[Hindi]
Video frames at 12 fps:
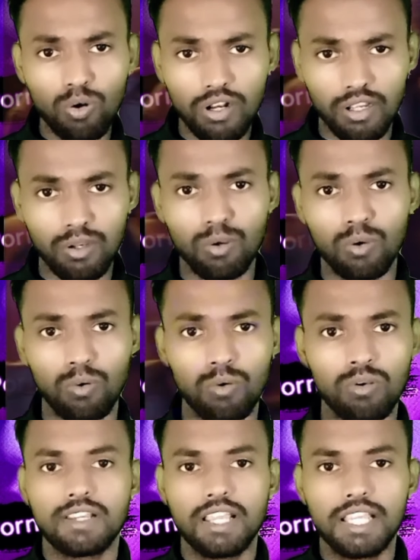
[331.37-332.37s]
कंट्रोल
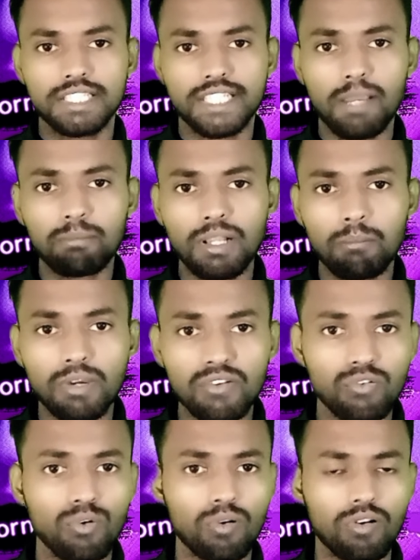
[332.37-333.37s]
रखो स्टेप
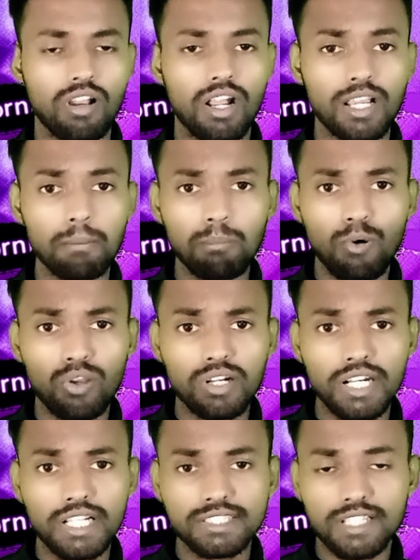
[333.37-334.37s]
नंबर फोर अगर
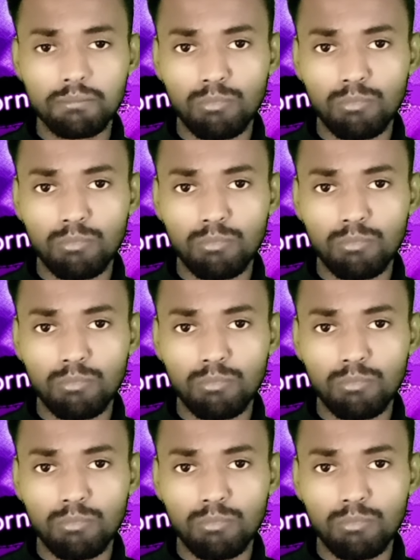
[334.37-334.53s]
पॉन